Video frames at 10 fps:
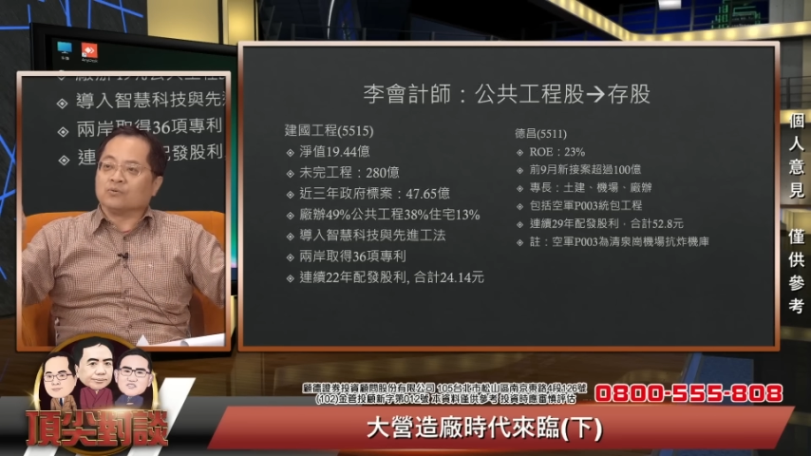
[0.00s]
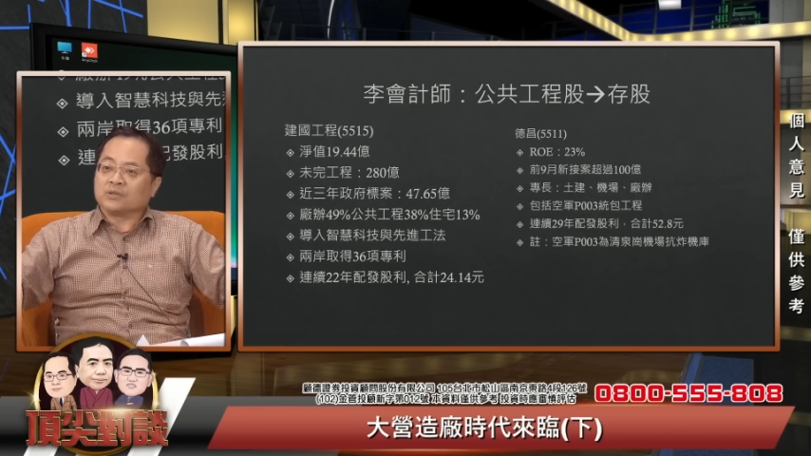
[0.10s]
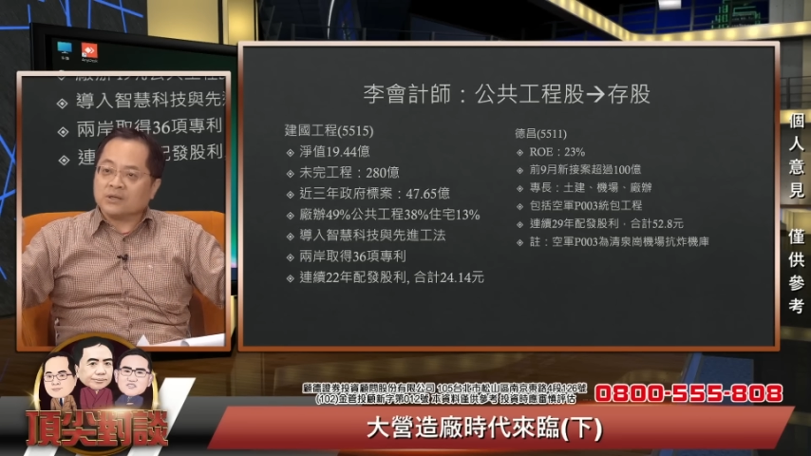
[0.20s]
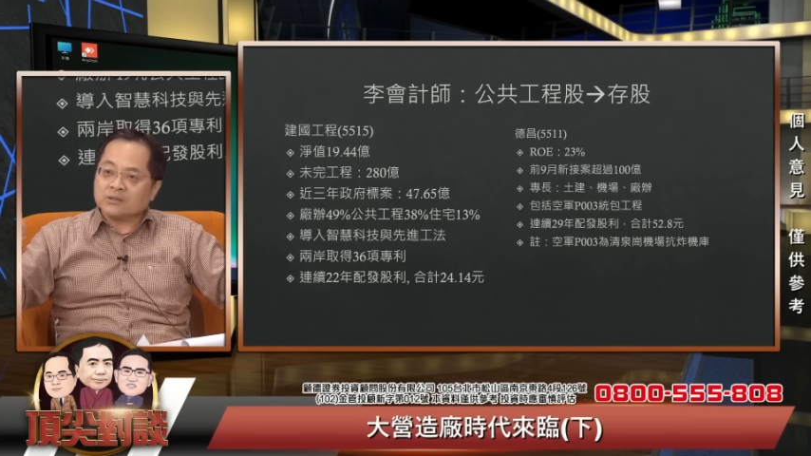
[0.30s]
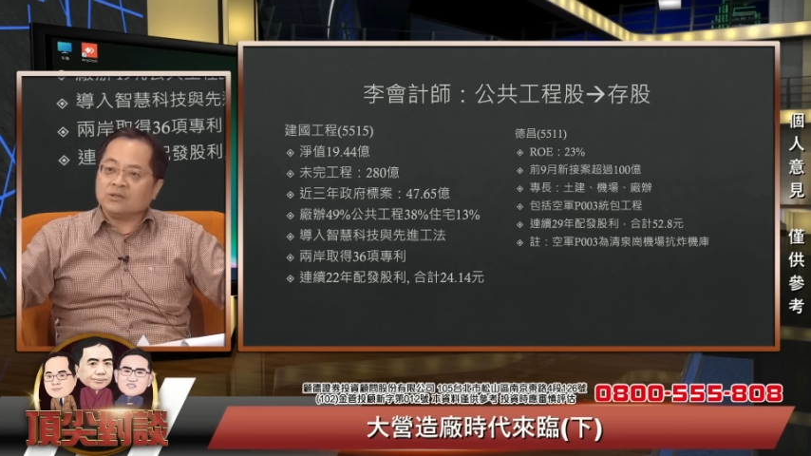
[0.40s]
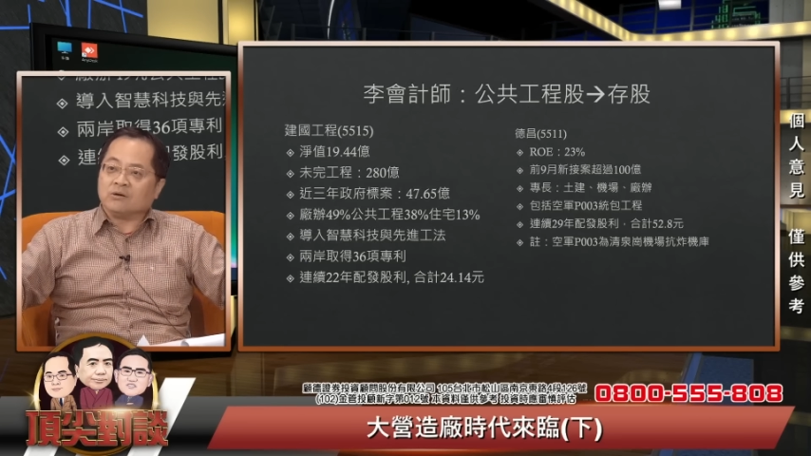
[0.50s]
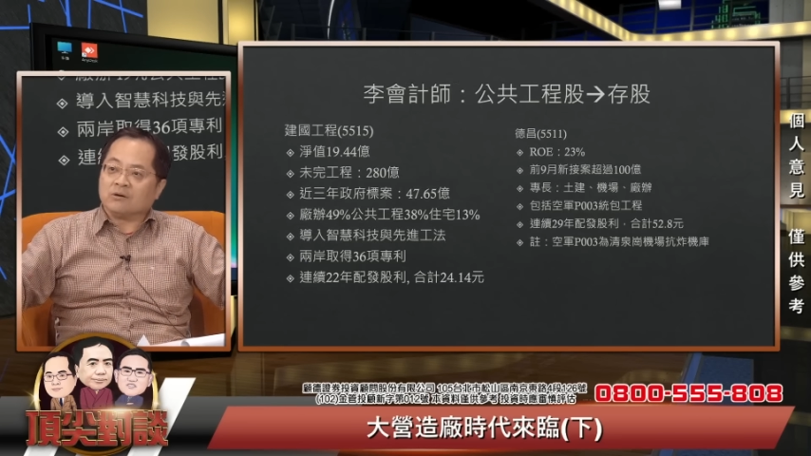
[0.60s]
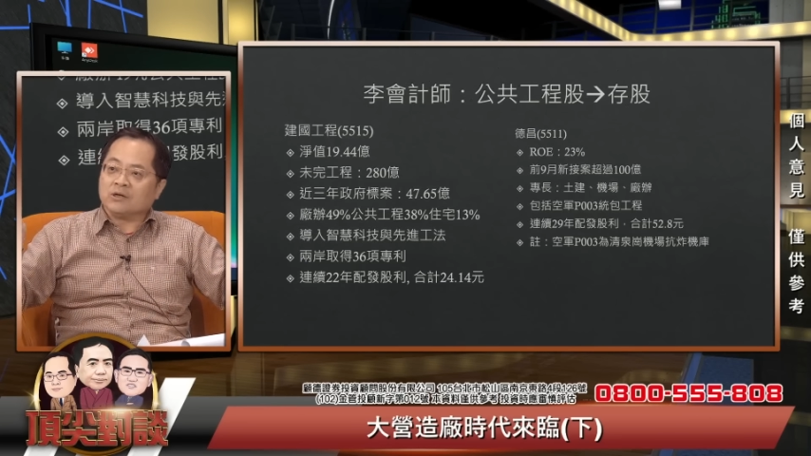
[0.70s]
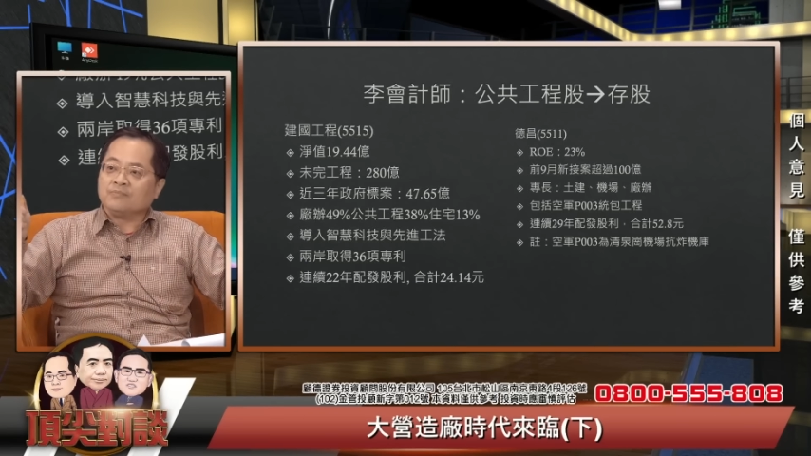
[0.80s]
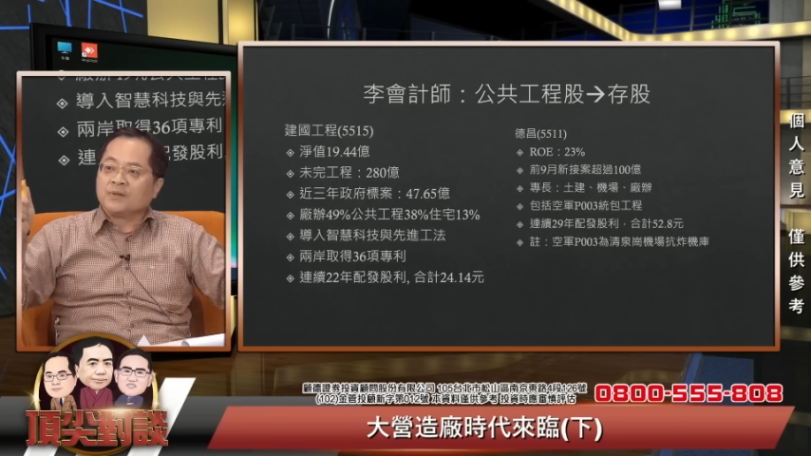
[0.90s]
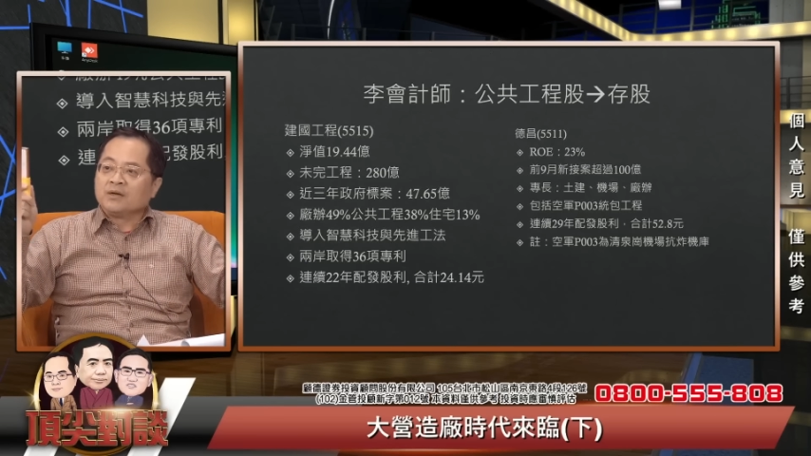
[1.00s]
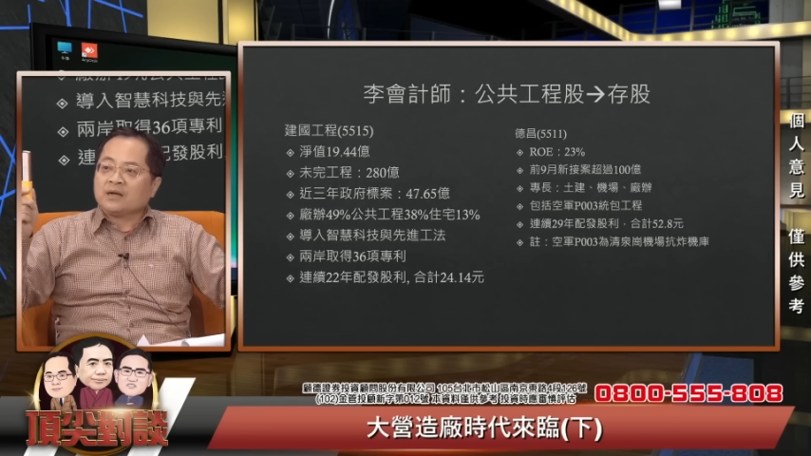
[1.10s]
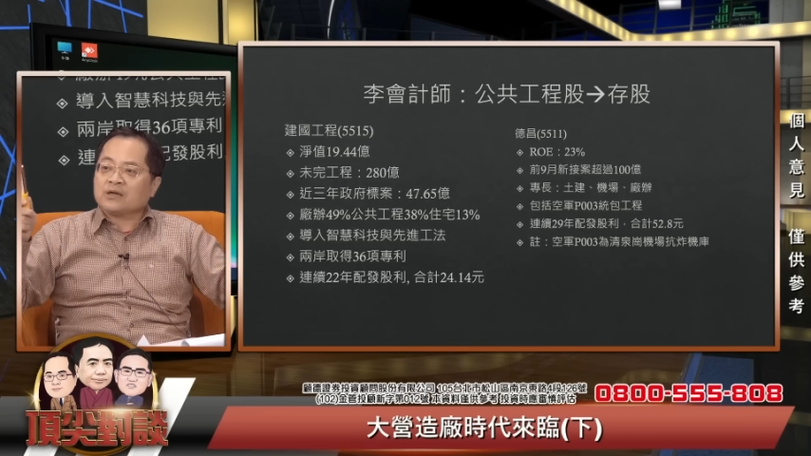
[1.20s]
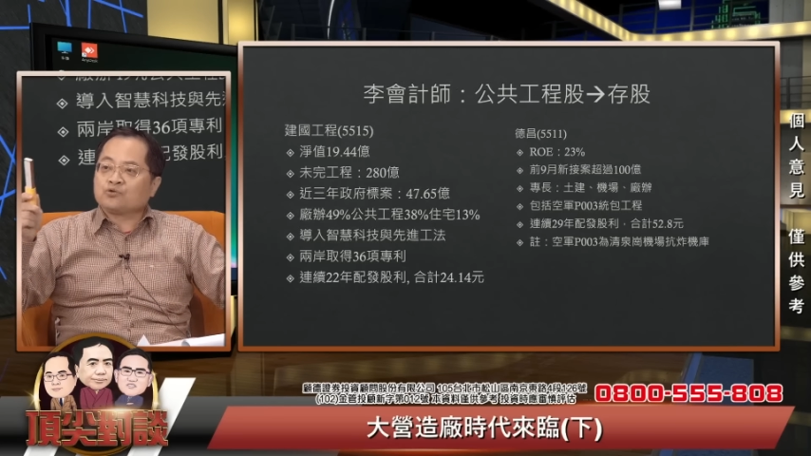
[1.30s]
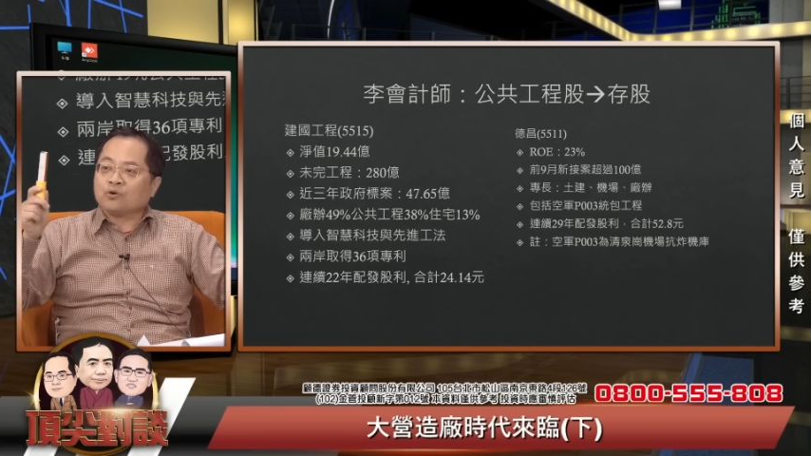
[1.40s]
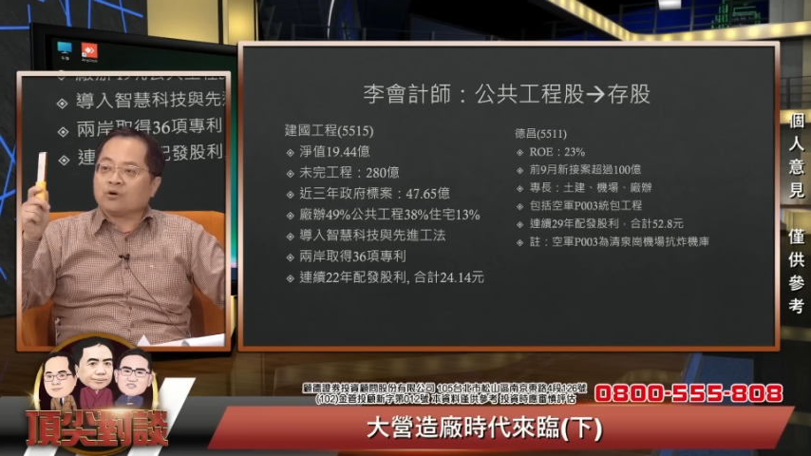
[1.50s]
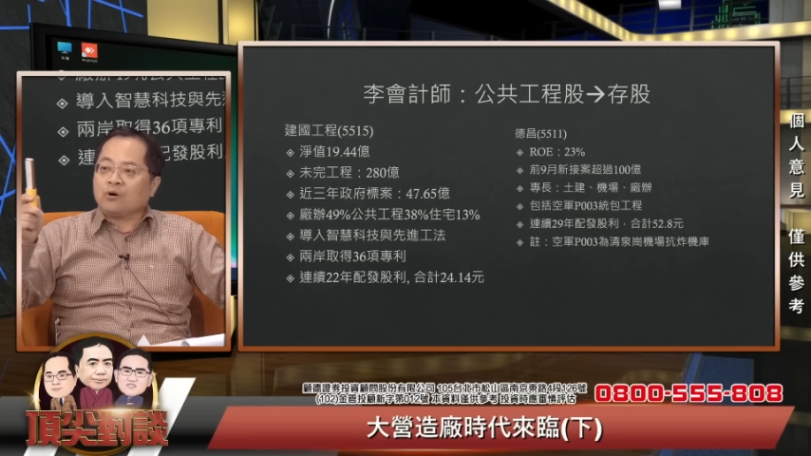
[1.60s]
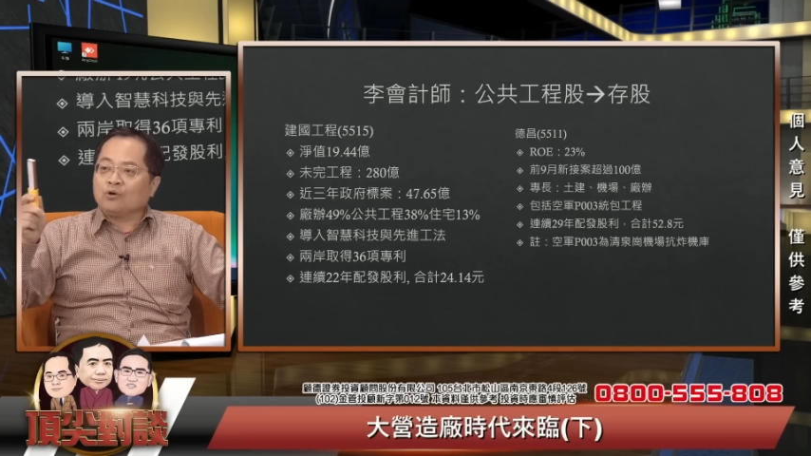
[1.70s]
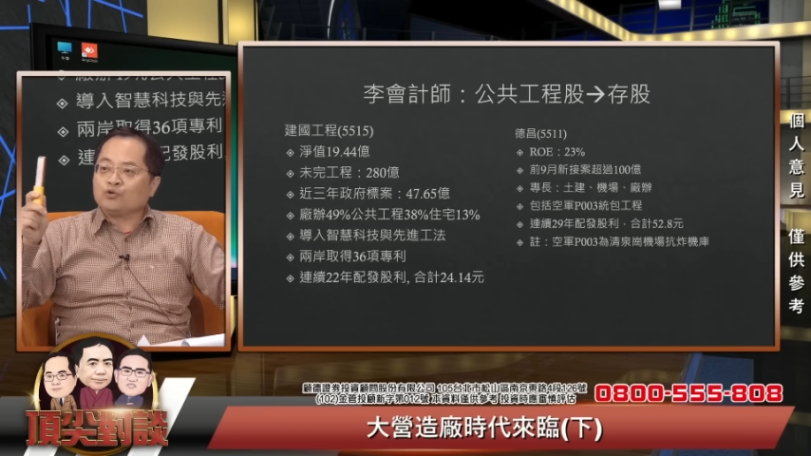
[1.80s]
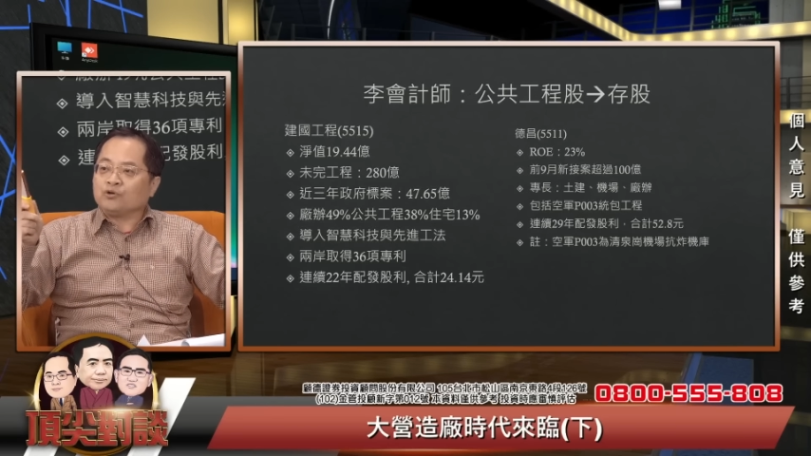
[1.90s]
真的是有哎，他做
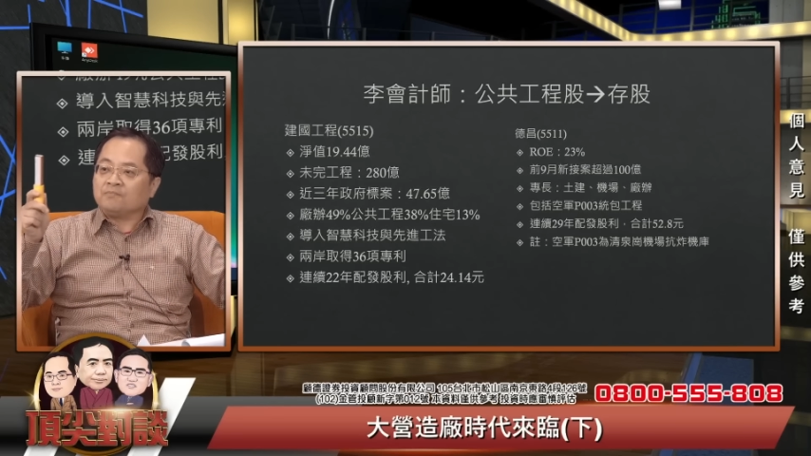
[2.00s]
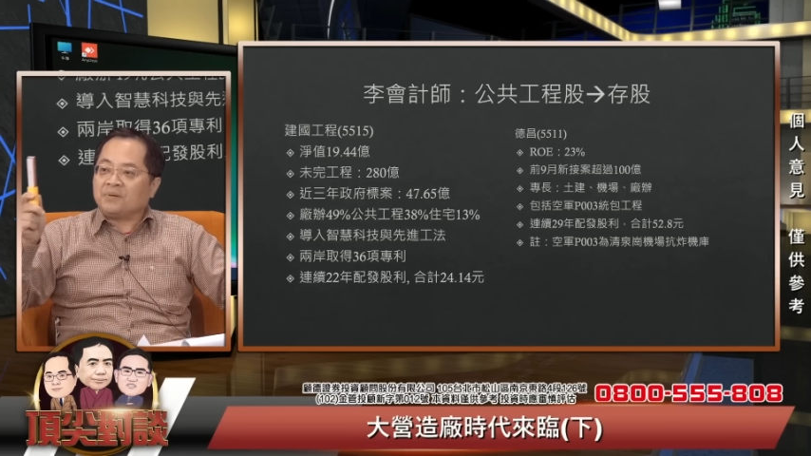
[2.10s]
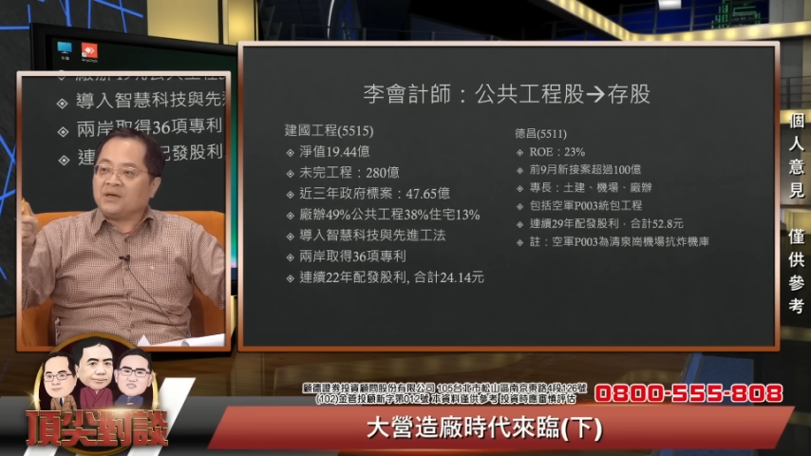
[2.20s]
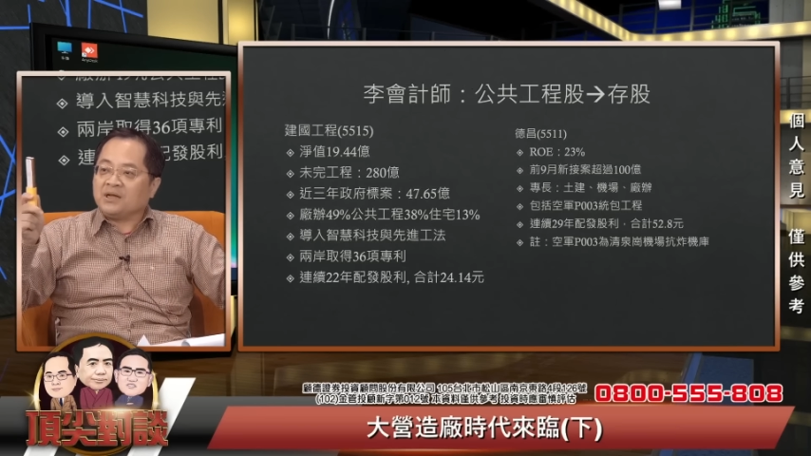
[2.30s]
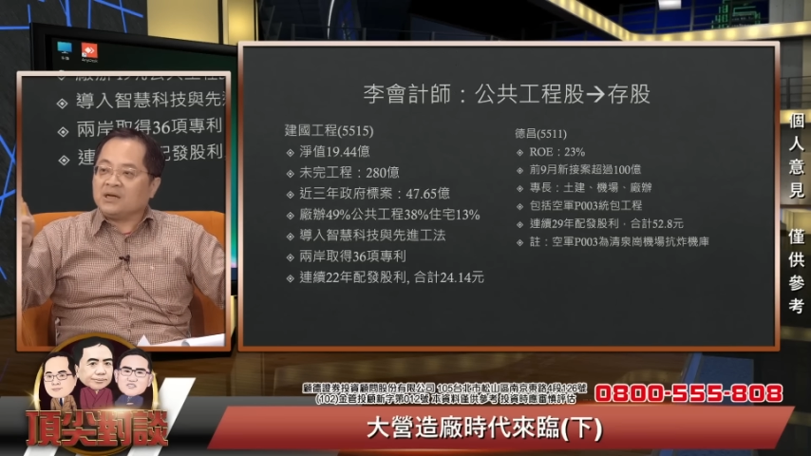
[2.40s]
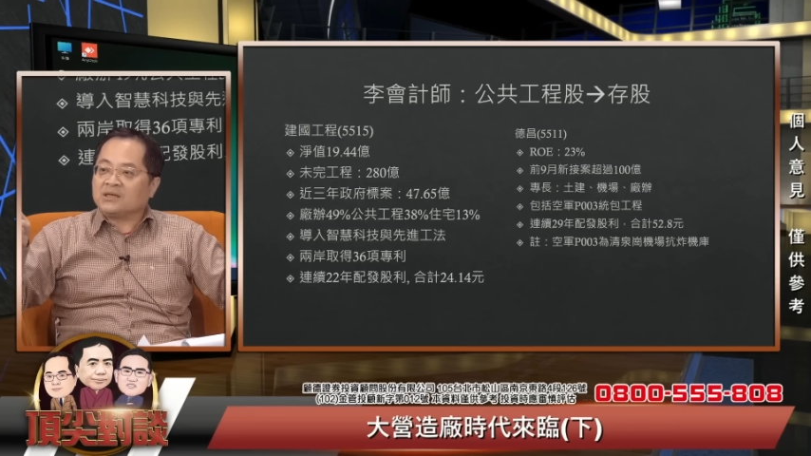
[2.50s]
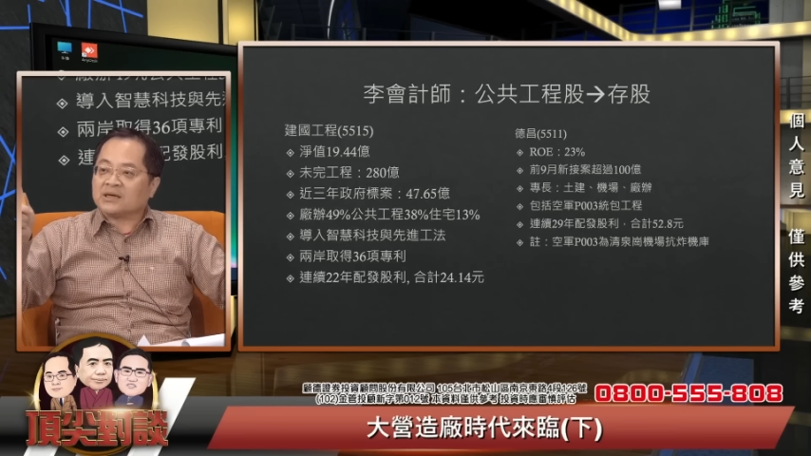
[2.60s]
空军 P 零零三